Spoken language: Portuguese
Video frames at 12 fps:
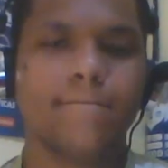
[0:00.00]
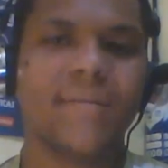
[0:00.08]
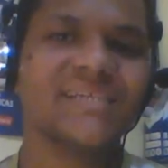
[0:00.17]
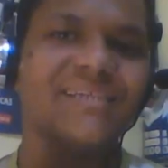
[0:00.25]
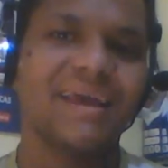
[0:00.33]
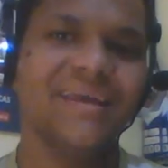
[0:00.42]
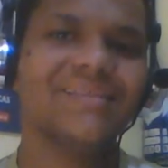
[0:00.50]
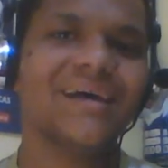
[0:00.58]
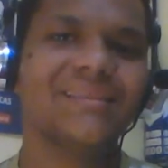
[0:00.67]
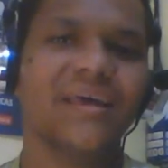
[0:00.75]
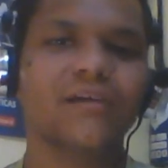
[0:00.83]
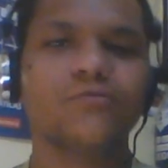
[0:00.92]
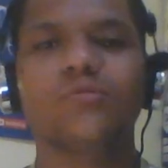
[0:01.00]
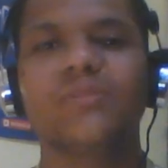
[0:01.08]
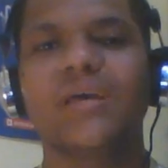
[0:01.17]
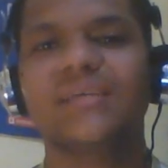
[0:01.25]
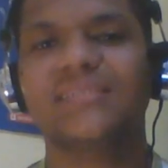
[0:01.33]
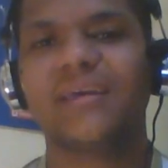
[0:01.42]
ainda dentro
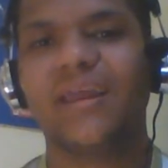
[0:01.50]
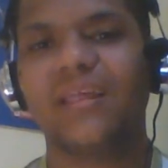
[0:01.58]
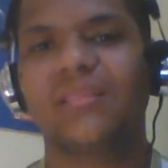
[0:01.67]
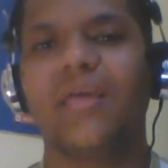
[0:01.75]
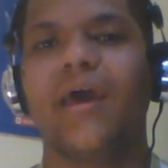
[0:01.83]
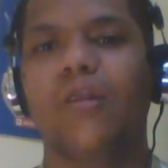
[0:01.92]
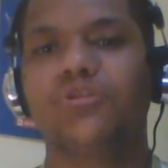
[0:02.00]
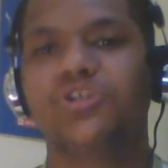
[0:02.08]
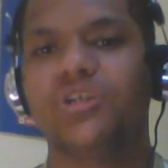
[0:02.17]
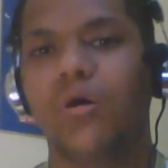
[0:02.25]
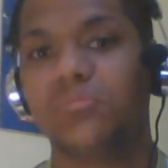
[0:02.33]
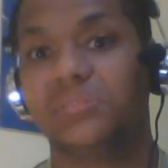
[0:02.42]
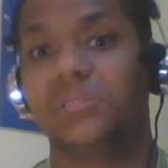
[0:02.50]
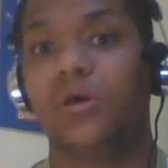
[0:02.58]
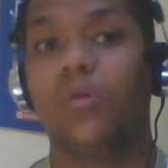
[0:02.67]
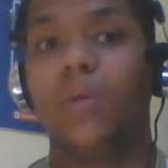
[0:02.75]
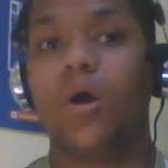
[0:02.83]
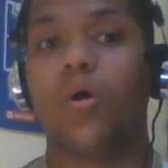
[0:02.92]
desse critério de não ser o
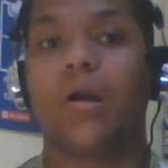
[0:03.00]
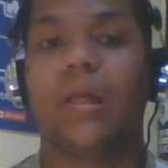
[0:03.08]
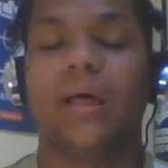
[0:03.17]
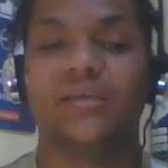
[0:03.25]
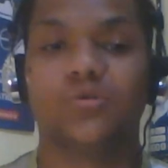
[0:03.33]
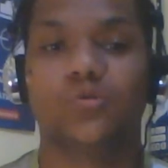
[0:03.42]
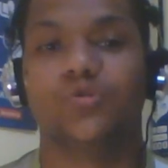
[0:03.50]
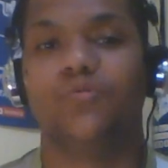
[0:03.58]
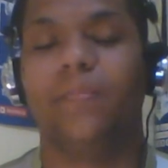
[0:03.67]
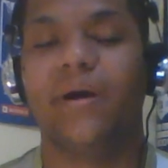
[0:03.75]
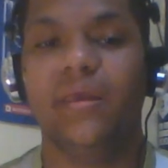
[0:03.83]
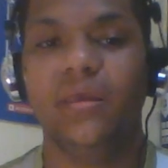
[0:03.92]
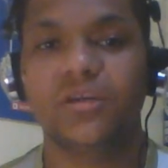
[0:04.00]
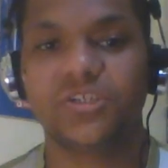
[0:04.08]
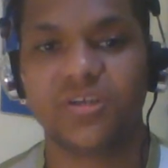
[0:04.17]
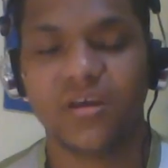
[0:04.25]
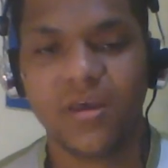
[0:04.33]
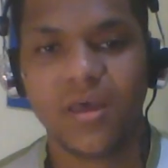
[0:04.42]
maior clássico de um país,
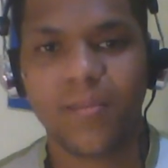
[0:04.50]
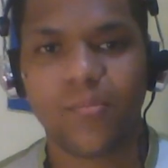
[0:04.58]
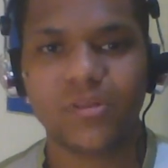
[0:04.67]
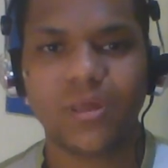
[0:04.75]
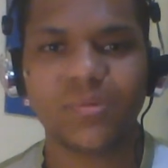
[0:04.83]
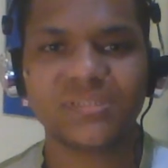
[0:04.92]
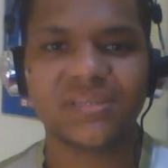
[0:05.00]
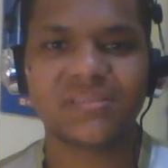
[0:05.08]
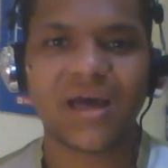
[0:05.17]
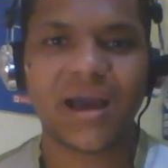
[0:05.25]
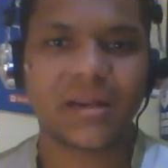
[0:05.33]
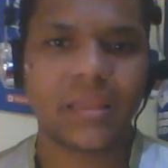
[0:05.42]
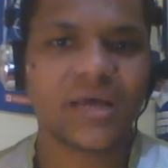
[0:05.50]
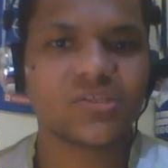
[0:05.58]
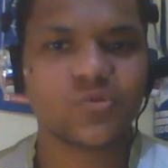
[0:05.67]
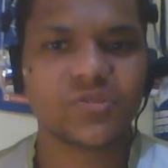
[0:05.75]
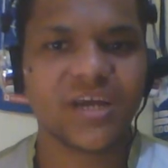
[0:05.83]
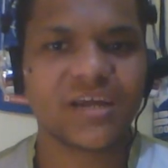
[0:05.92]
podemos citar
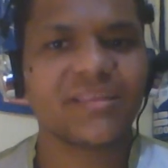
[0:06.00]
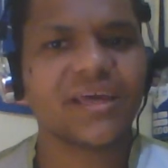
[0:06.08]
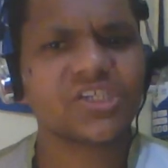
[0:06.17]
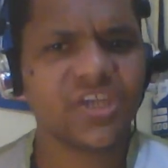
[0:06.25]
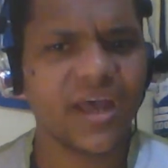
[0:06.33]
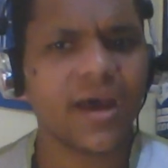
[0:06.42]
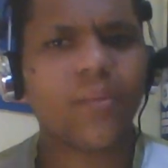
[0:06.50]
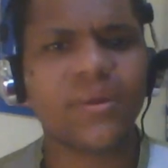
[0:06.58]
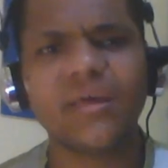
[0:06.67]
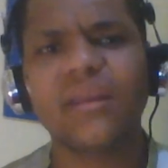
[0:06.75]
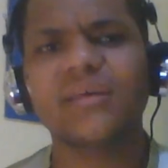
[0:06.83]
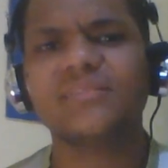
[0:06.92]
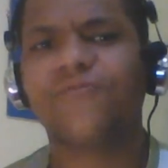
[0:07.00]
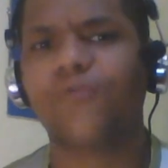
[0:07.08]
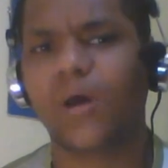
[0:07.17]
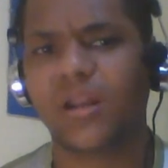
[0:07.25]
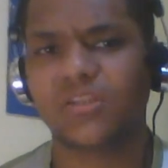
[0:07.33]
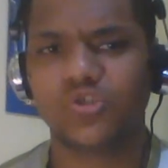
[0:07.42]
clássicos que até geram interesse
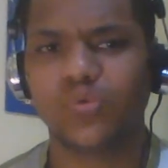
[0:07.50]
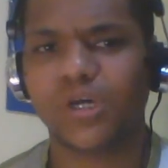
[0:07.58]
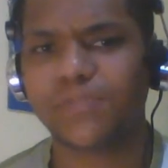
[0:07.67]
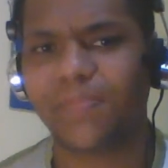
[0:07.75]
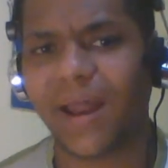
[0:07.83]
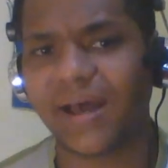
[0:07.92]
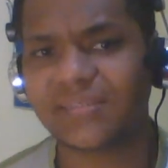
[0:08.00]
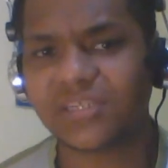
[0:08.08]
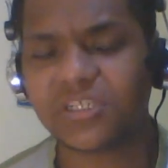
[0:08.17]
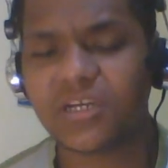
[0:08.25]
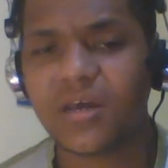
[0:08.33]
fora de suas praças,